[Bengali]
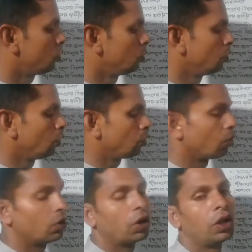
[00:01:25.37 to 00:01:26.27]
শূন্য
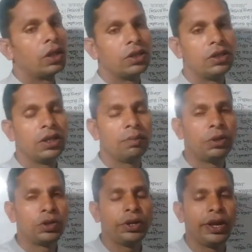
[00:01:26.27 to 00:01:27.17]
কোড যে
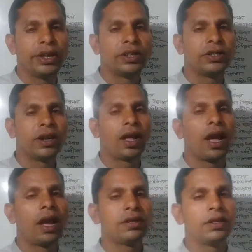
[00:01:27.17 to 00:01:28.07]
বিষয়টি ইংরেজিতে
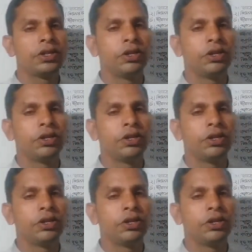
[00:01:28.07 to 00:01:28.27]
লেখা আছে